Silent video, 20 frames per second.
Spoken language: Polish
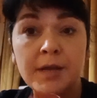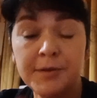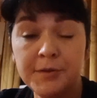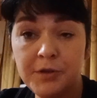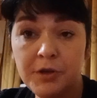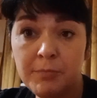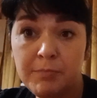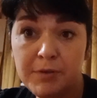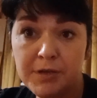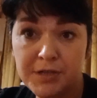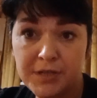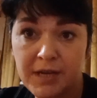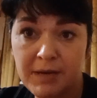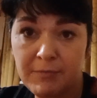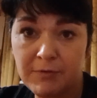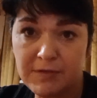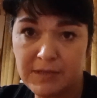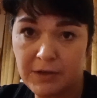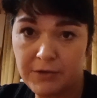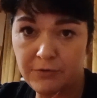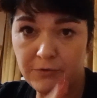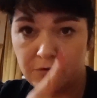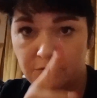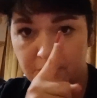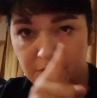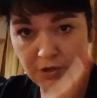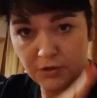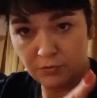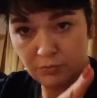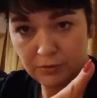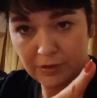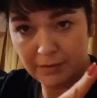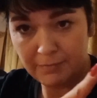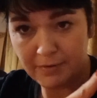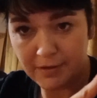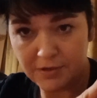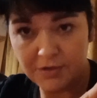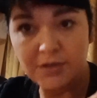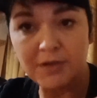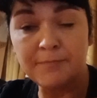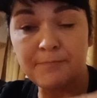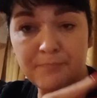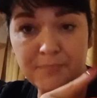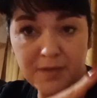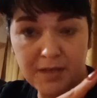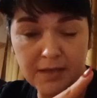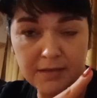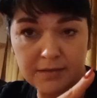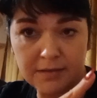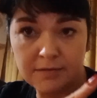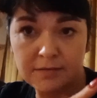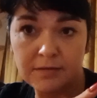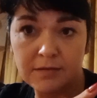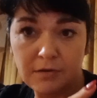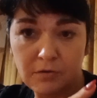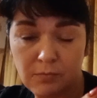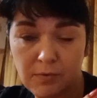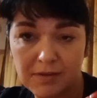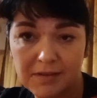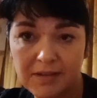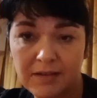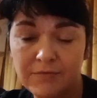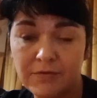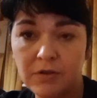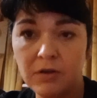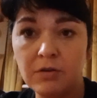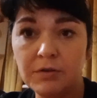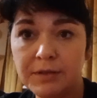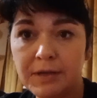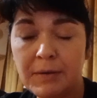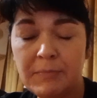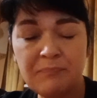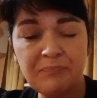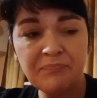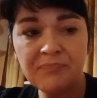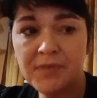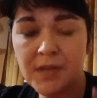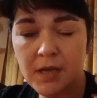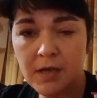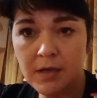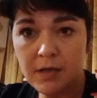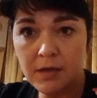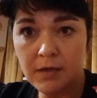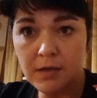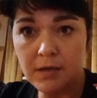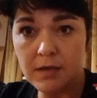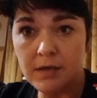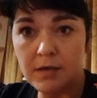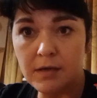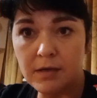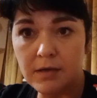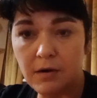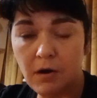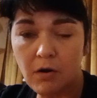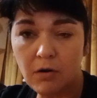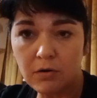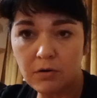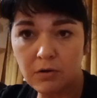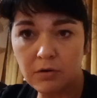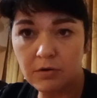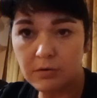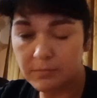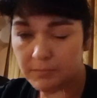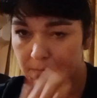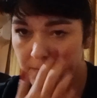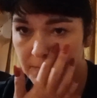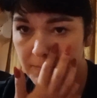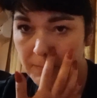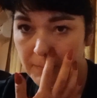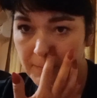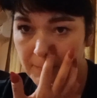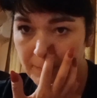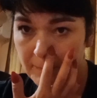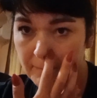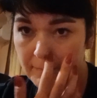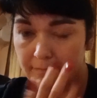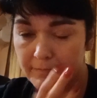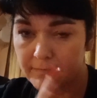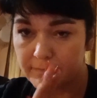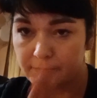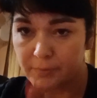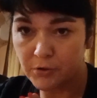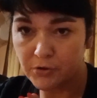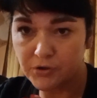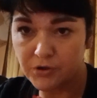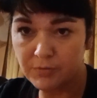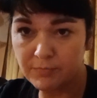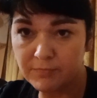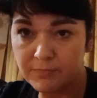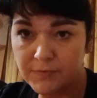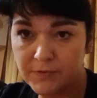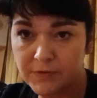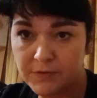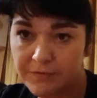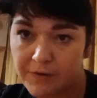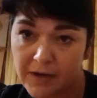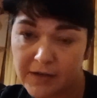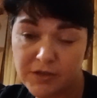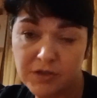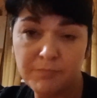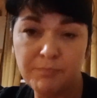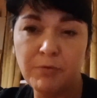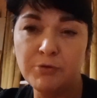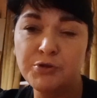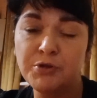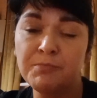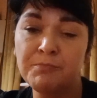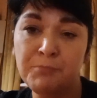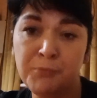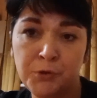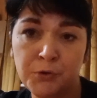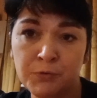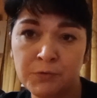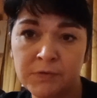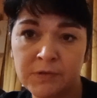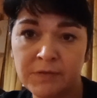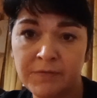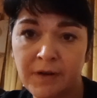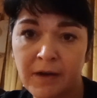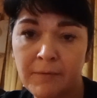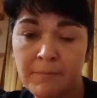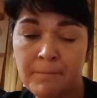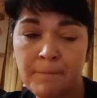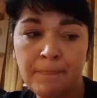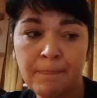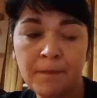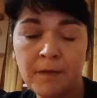I obejrzałam ostatnio, oczywiście tutaj będzie, jak ten okładka wygląda, e, horror poziom 2, czy poziom minus 2.